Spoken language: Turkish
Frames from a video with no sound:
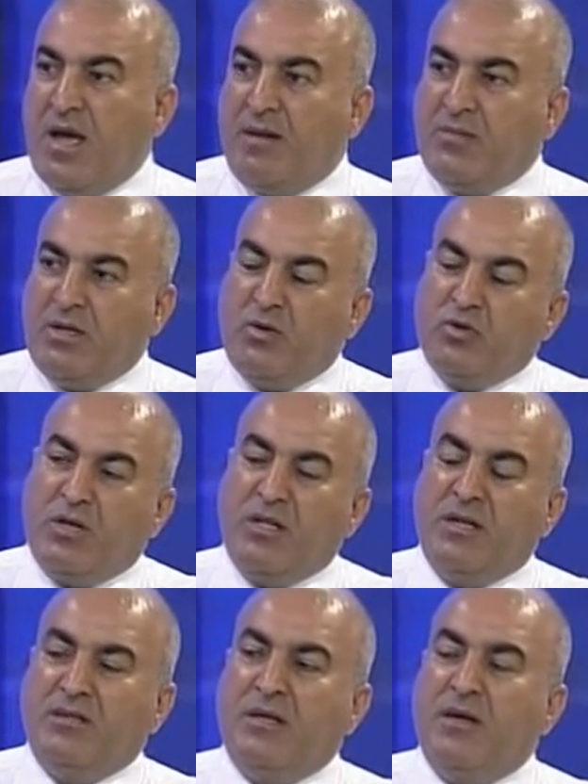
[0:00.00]
Hem de
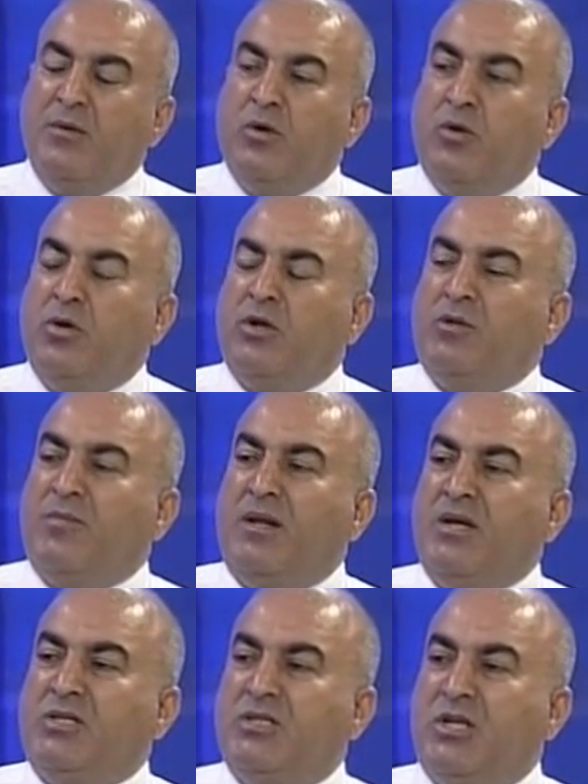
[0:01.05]
yönetenlerin de yönetim
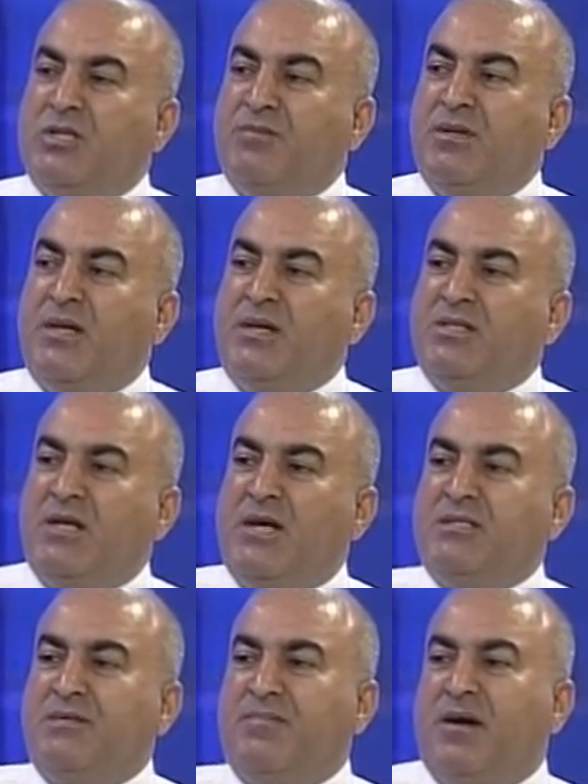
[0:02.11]
anlayışı değişmeli. Yani
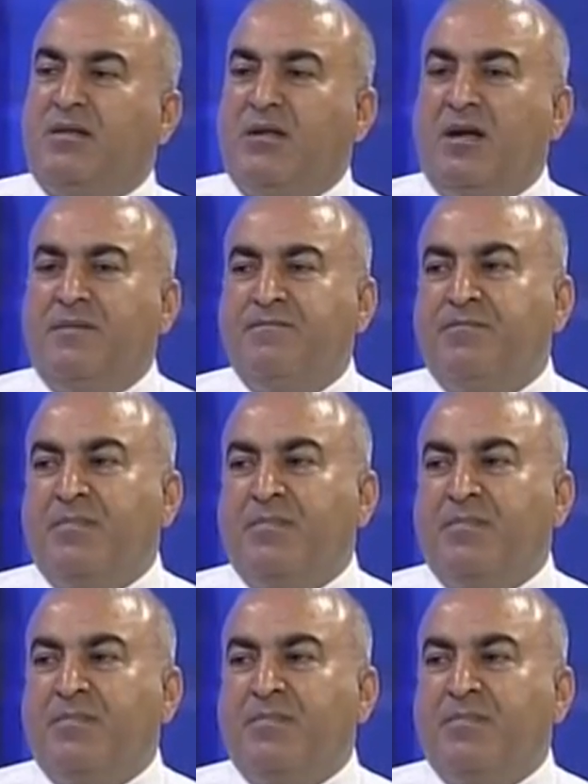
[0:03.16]
siyasi partiler